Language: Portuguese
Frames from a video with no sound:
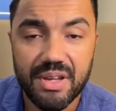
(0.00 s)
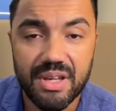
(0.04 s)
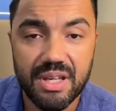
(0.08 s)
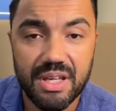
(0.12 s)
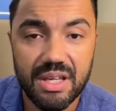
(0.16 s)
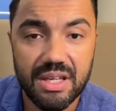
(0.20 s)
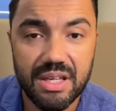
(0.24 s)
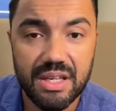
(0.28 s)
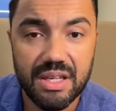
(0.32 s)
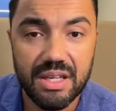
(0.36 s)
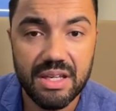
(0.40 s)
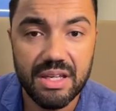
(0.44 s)

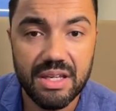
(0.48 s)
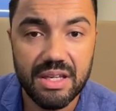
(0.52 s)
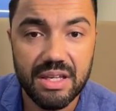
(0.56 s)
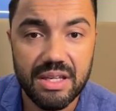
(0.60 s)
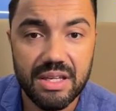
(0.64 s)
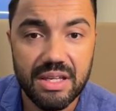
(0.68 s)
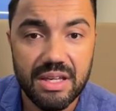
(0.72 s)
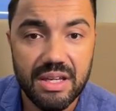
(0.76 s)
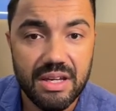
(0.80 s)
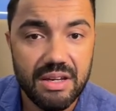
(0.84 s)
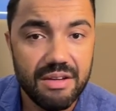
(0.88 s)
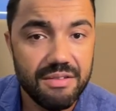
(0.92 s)

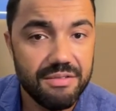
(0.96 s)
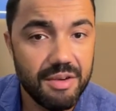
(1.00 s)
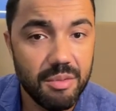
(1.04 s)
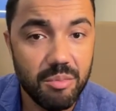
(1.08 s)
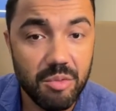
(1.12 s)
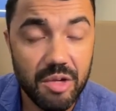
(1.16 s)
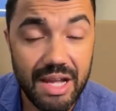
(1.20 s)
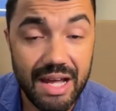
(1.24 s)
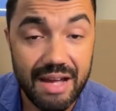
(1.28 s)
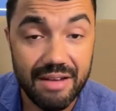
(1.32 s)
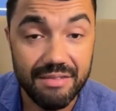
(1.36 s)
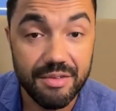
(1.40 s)
E
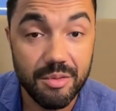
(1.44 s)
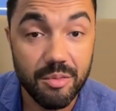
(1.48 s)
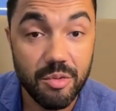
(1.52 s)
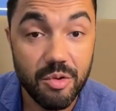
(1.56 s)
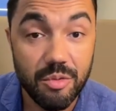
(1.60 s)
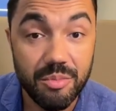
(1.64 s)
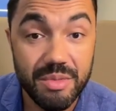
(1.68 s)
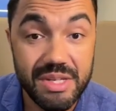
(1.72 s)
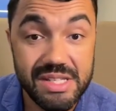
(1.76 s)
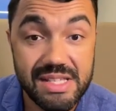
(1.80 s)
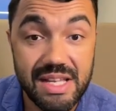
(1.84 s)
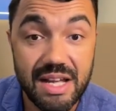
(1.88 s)
vamos lá,
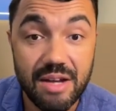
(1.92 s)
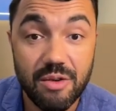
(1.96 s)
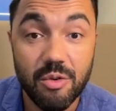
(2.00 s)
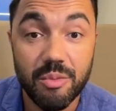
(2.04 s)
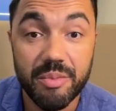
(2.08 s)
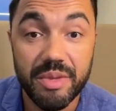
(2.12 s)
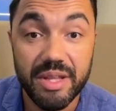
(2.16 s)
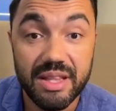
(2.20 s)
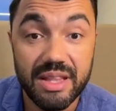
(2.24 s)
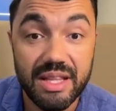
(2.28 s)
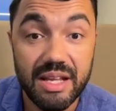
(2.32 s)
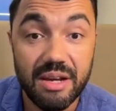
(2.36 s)
vamos começar a
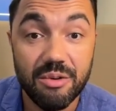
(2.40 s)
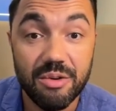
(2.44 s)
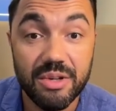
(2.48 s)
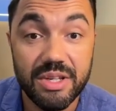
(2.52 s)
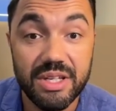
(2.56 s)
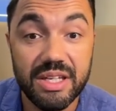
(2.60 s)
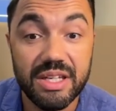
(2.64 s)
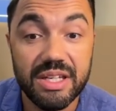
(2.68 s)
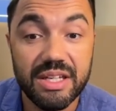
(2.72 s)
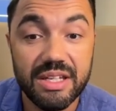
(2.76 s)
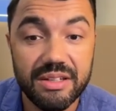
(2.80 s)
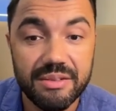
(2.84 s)
comentar o
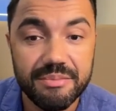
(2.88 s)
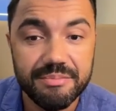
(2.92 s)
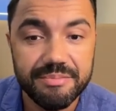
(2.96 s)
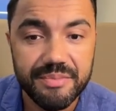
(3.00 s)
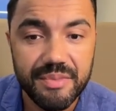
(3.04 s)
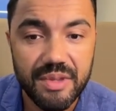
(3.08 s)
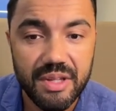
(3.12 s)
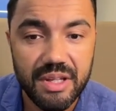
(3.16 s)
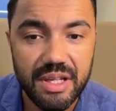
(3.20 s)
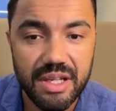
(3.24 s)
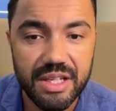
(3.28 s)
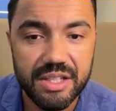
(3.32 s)
que, que
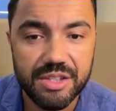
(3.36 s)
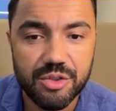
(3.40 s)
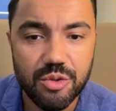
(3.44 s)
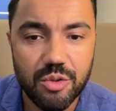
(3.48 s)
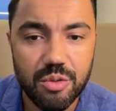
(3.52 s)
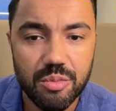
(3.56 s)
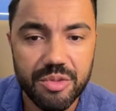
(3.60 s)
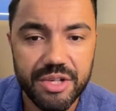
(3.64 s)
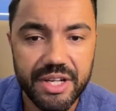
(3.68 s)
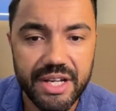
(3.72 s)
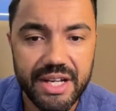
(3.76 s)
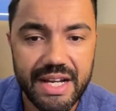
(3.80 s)
esse
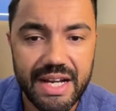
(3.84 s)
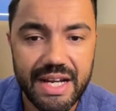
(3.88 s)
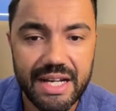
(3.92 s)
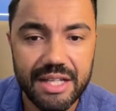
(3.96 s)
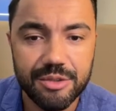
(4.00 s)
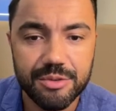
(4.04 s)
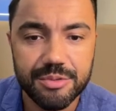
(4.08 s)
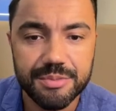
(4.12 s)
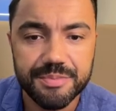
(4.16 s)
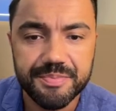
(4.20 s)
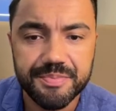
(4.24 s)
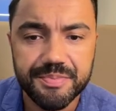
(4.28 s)

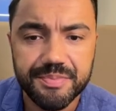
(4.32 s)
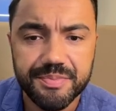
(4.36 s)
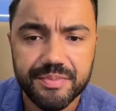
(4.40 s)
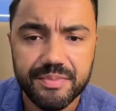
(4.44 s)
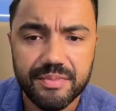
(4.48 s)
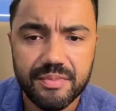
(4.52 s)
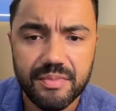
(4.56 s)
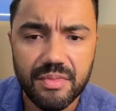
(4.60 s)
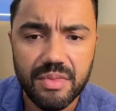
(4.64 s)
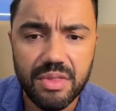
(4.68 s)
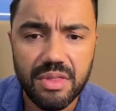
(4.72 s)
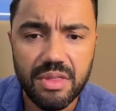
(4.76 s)
comunicado
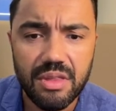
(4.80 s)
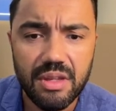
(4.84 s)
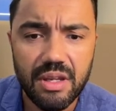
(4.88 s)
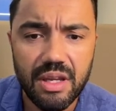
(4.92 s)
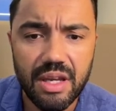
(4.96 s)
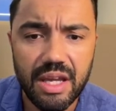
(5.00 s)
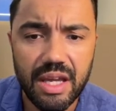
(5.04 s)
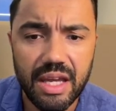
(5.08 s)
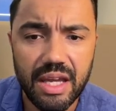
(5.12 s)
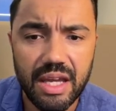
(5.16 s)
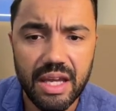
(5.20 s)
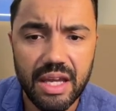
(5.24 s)

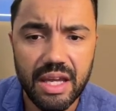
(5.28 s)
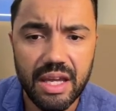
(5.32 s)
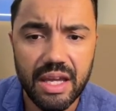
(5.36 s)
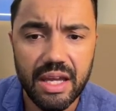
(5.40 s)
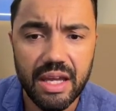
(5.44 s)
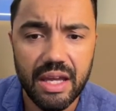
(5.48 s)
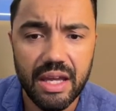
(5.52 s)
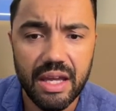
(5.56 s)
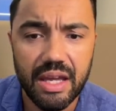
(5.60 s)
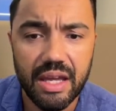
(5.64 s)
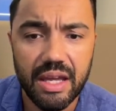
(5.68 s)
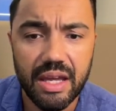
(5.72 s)

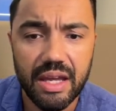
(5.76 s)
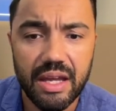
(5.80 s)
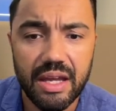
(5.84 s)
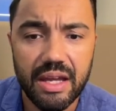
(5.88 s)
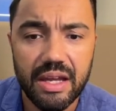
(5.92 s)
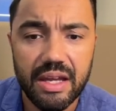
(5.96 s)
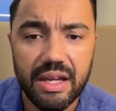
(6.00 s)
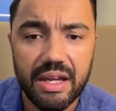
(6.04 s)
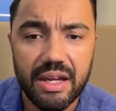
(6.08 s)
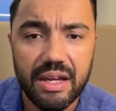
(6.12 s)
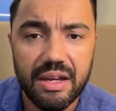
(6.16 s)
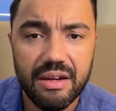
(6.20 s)

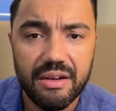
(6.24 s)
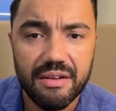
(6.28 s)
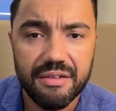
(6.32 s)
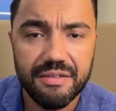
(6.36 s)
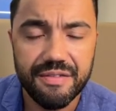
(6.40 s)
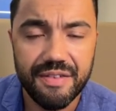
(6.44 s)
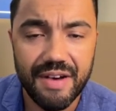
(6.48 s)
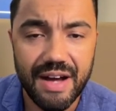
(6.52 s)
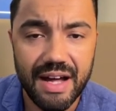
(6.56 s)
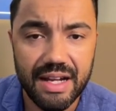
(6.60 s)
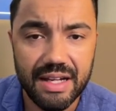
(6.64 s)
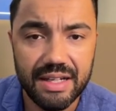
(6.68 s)
é,
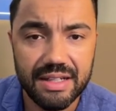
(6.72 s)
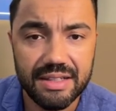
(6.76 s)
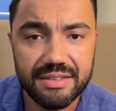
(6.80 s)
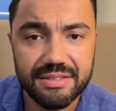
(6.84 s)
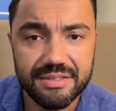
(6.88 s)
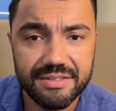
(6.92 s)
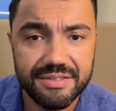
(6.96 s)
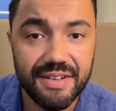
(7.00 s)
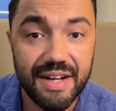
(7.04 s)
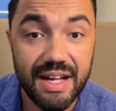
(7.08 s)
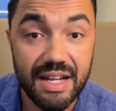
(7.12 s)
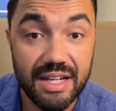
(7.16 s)

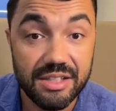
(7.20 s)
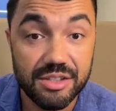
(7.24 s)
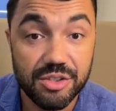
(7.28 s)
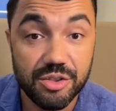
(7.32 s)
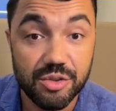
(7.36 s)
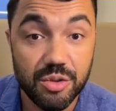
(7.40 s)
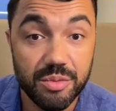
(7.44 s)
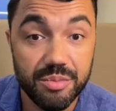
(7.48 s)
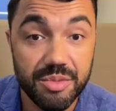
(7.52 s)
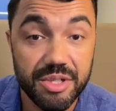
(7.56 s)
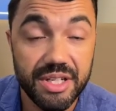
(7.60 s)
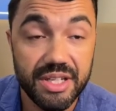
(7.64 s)
fala, fala
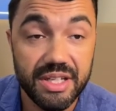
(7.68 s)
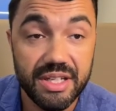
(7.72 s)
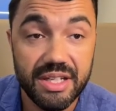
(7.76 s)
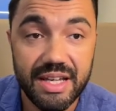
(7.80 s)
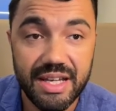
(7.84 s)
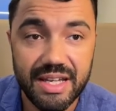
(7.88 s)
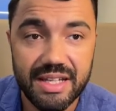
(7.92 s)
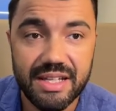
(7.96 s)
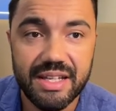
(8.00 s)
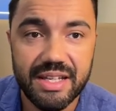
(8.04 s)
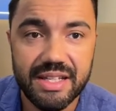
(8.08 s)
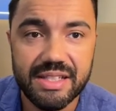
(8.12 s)
sobre
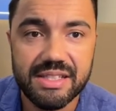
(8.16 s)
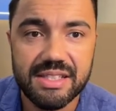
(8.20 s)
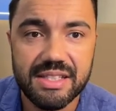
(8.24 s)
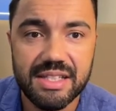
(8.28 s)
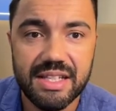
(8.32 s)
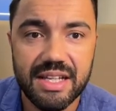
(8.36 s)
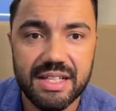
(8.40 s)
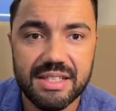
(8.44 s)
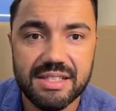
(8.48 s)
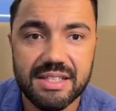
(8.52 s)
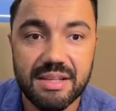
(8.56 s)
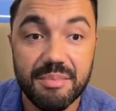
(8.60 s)
é,
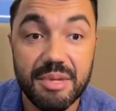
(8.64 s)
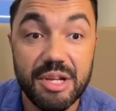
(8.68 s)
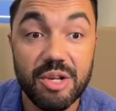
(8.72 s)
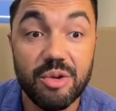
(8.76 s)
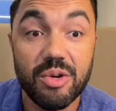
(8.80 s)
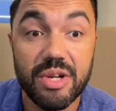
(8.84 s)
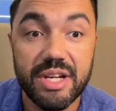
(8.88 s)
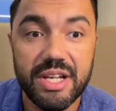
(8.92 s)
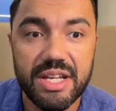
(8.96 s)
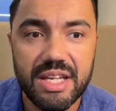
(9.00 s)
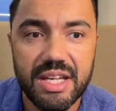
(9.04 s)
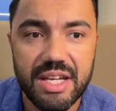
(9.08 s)
esse, essa
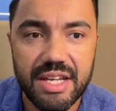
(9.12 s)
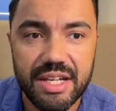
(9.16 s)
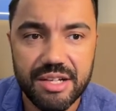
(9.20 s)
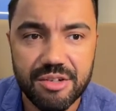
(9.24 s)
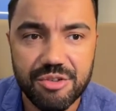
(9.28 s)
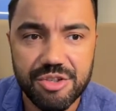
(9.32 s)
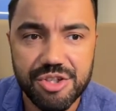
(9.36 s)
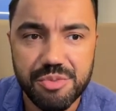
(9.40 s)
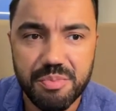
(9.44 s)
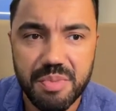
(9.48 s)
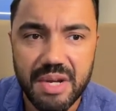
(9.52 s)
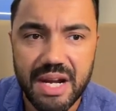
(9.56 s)
melhoria
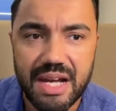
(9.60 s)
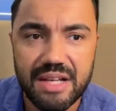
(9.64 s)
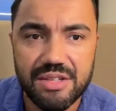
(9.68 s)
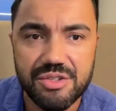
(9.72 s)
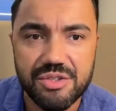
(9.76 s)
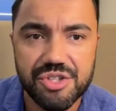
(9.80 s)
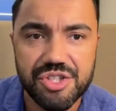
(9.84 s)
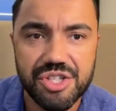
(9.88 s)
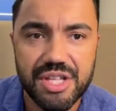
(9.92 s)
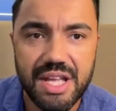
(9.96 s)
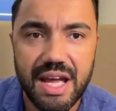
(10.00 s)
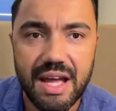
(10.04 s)
aí nos
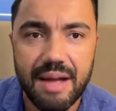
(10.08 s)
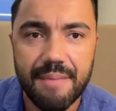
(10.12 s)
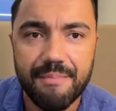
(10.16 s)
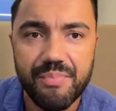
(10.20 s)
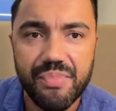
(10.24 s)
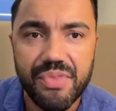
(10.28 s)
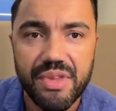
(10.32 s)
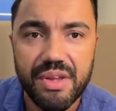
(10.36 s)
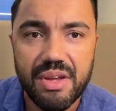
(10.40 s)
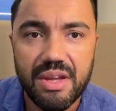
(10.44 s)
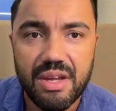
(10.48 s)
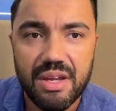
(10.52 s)
prazos, tá?